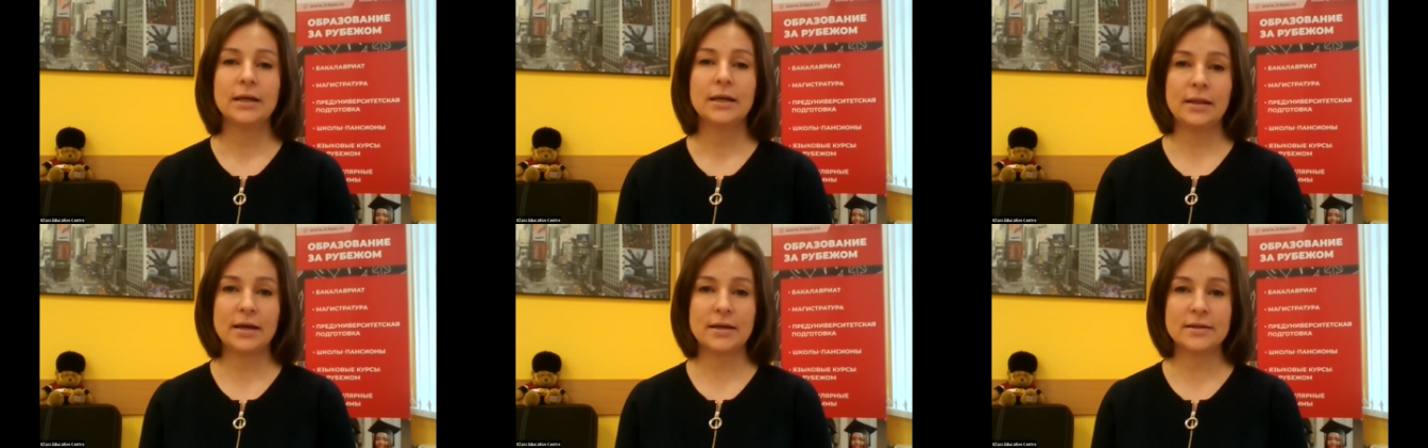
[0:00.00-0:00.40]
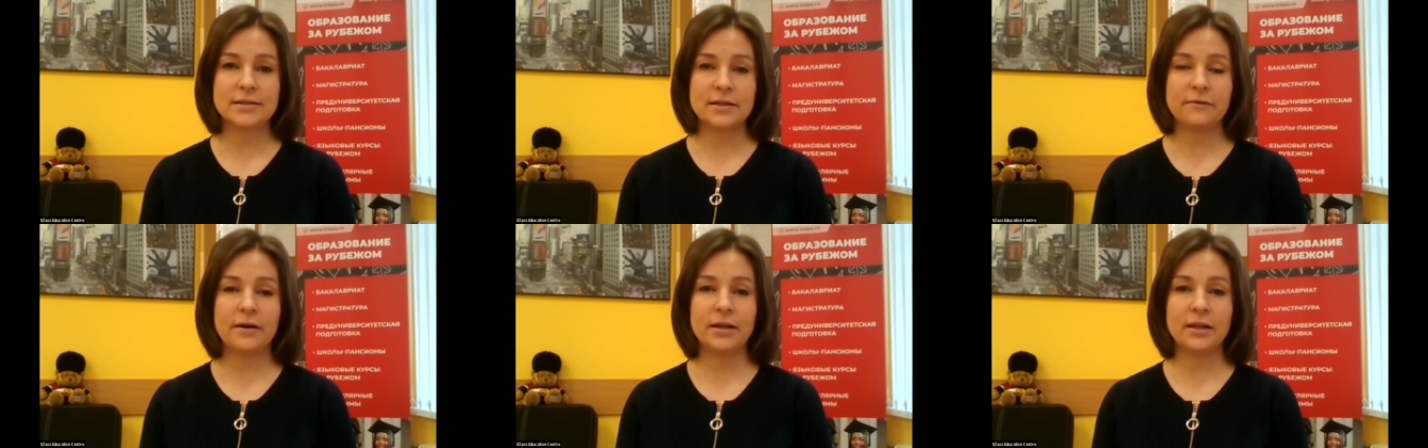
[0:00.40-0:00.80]
на
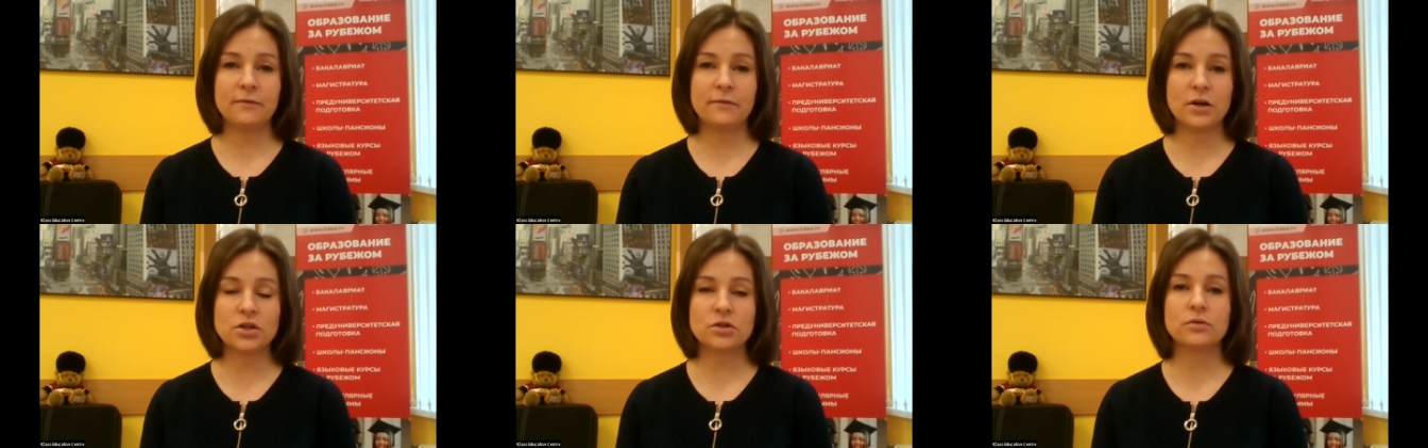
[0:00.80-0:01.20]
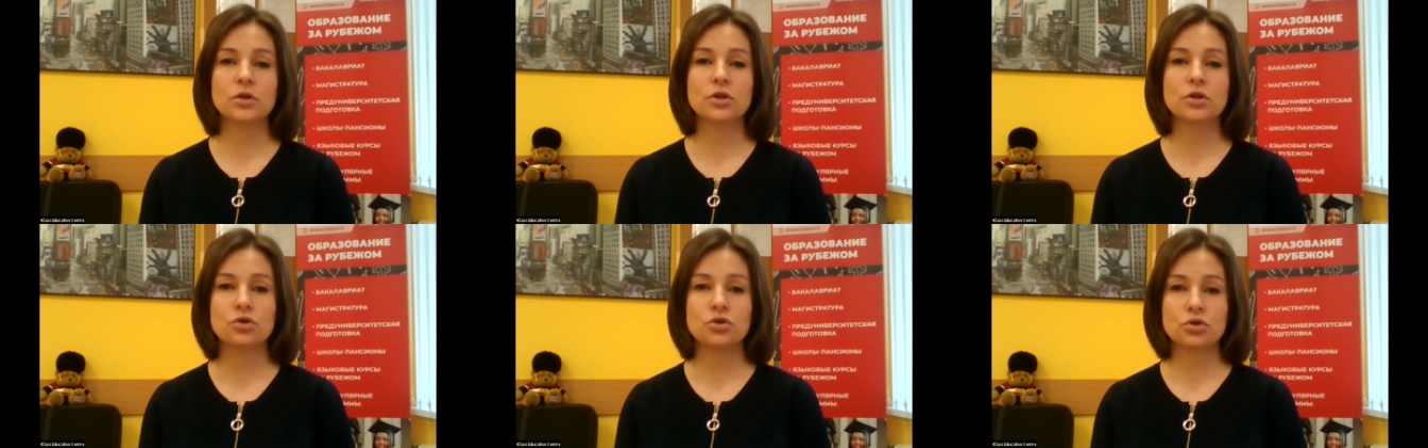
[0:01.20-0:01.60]
основании
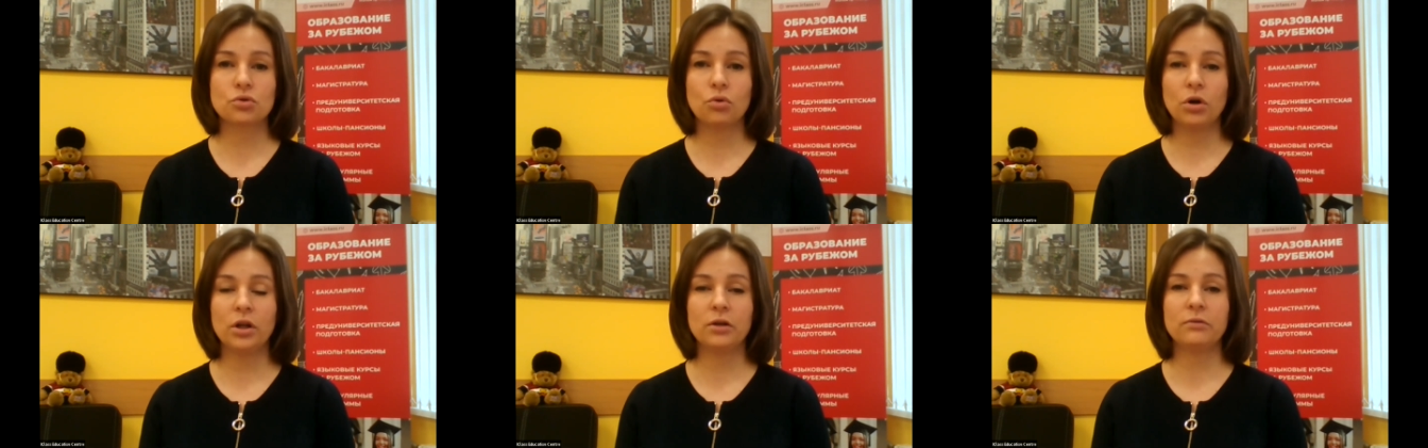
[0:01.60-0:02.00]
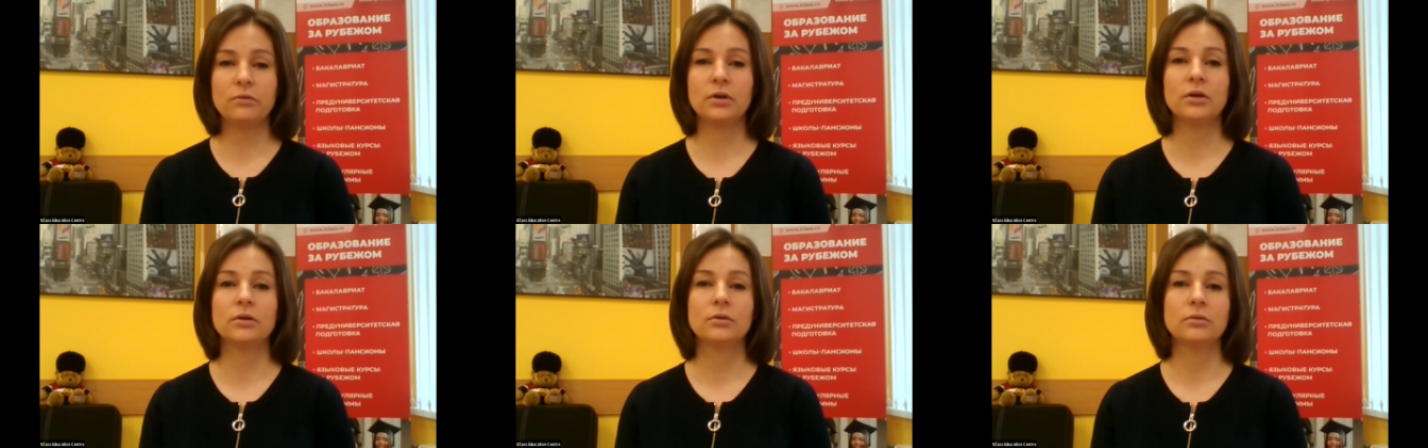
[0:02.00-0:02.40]
вашего
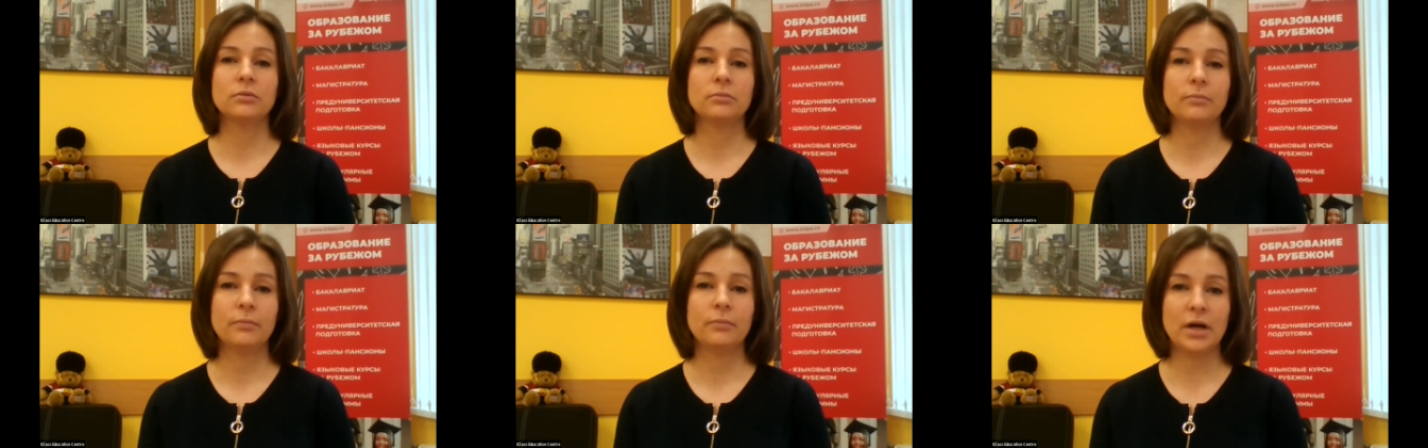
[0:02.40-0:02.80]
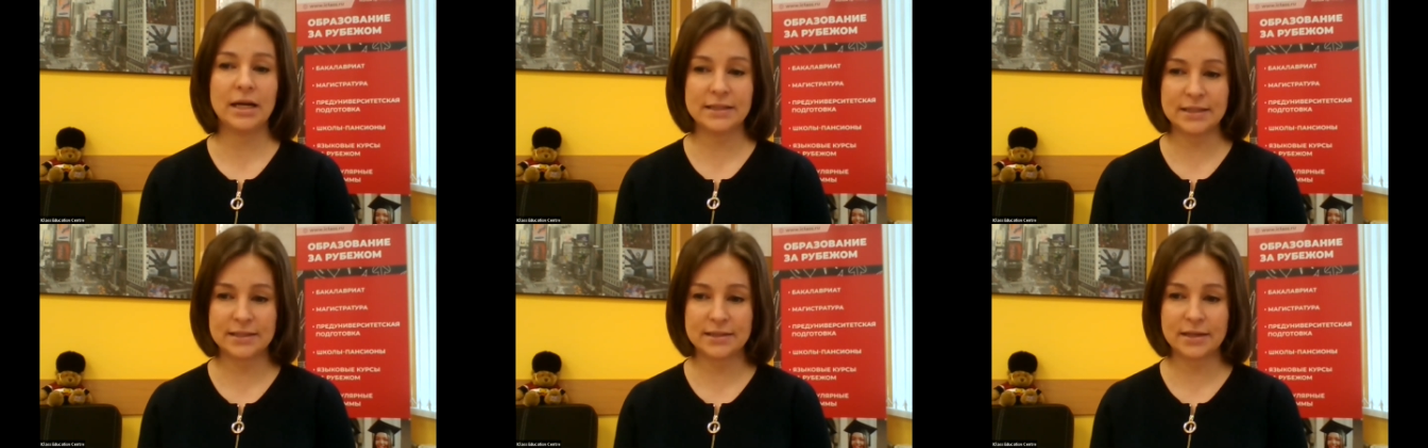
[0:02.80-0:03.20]
школьного
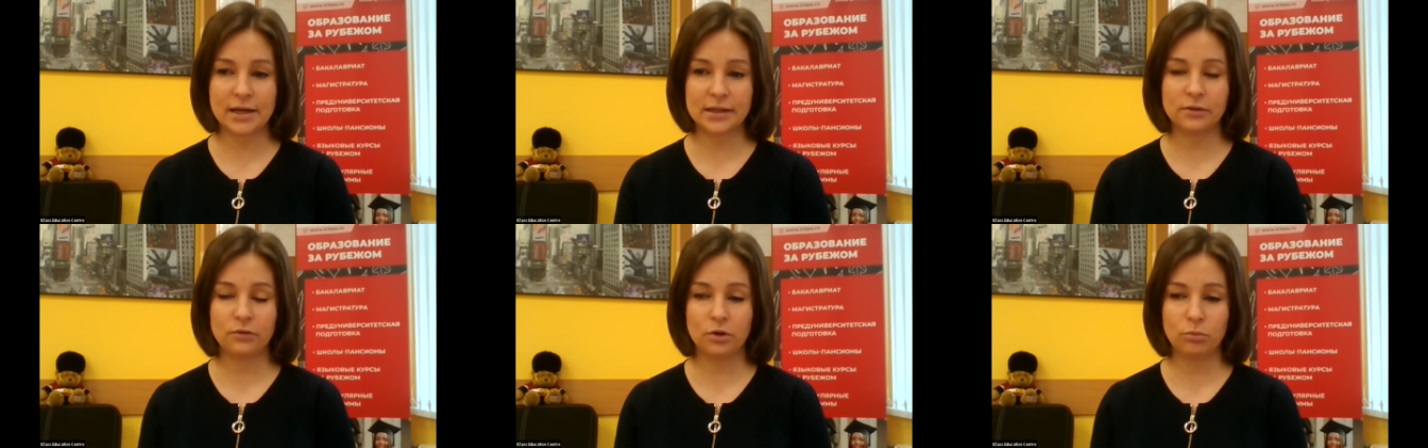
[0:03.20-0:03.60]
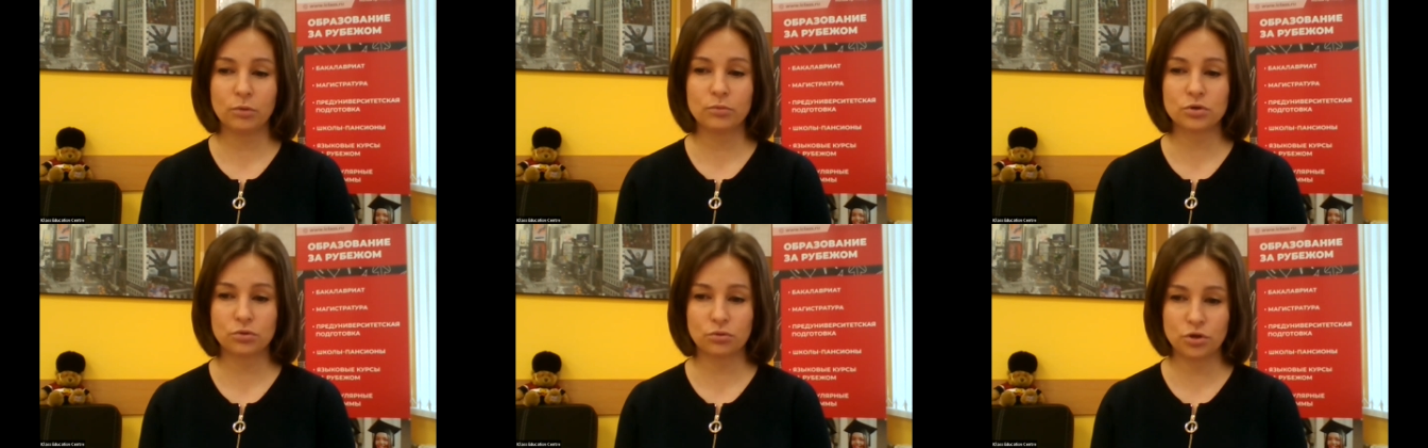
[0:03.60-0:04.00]
аттестата в
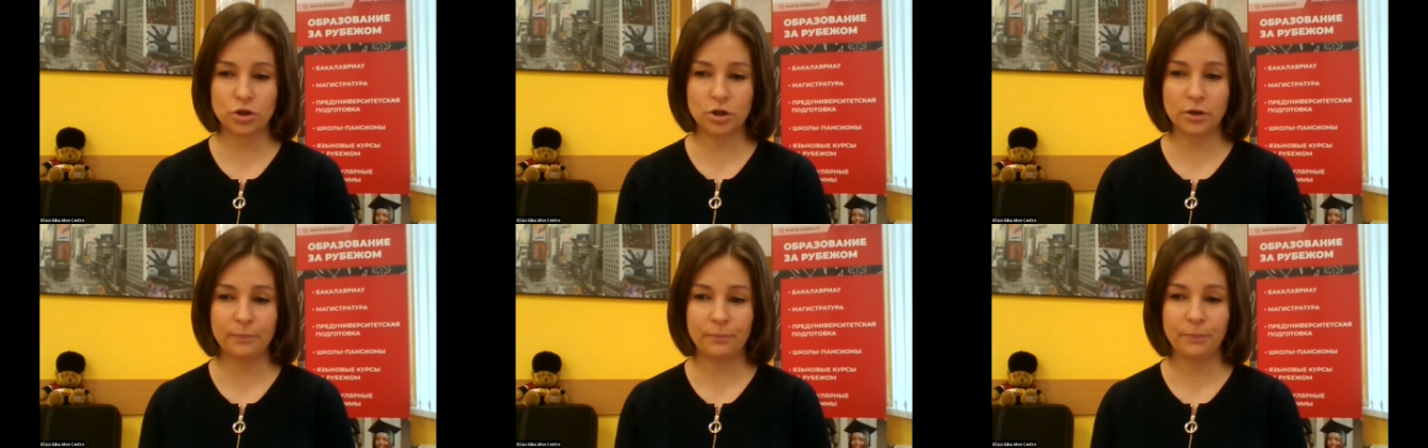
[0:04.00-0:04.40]
любом случае.